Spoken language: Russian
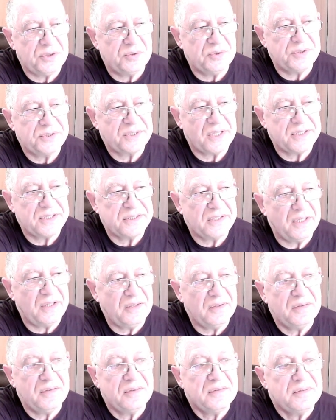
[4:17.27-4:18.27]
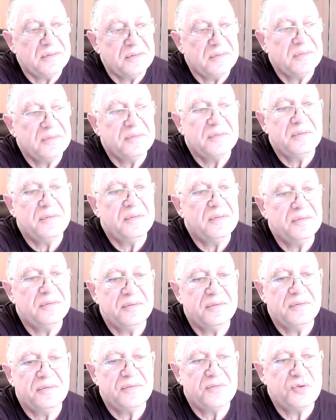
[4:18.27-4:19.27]
Он сказал,
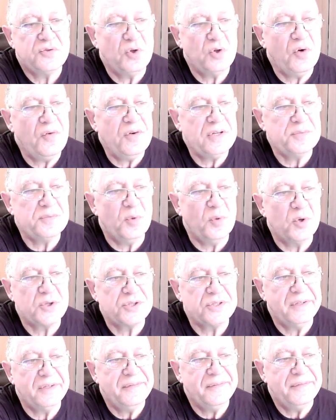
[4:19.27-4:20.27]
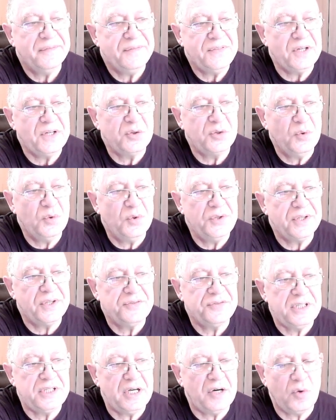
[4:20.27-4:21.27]
все возможно. Никто, не
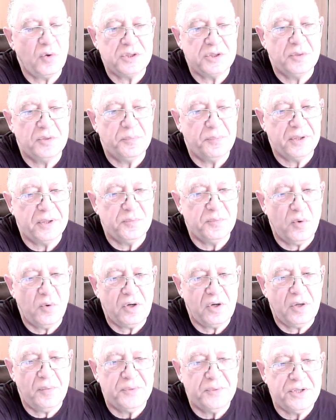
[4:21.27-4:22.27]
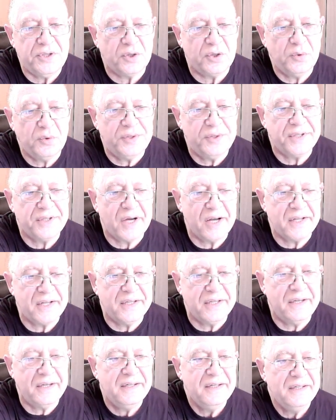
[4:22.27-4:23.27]
все ходим под Богом, никто
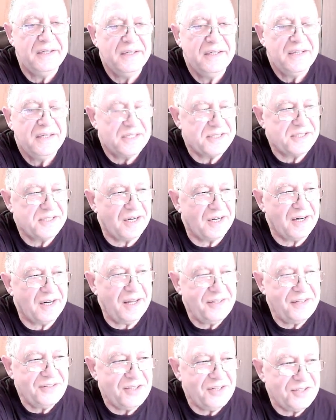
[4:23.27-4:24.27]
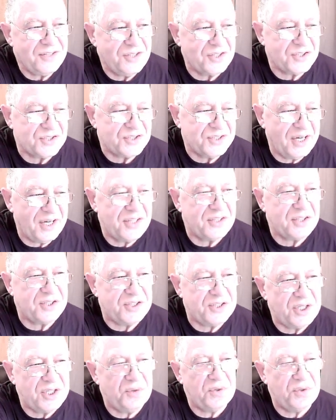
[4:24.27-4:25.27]
никогда заранее не знает,
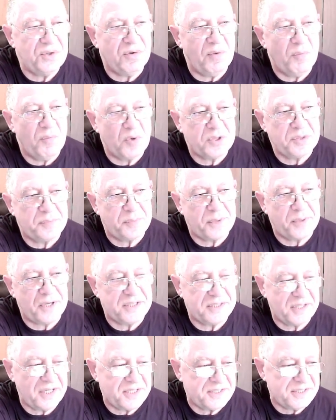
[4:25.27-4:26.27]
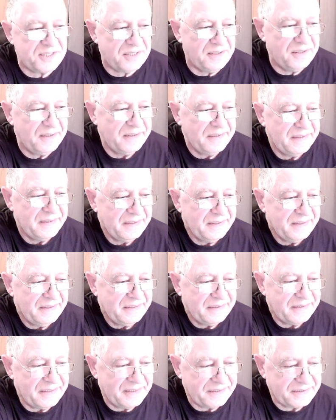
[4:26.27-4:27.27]
где у него может произойти,
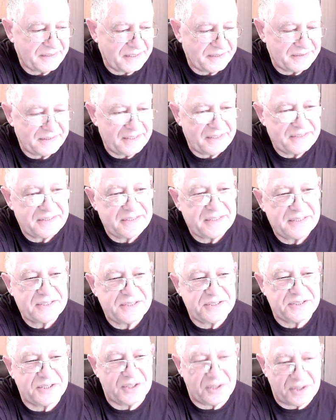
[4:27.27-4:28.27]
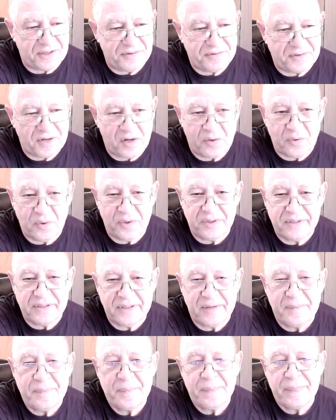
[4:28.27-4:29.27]
так сказать, срыв какой-то.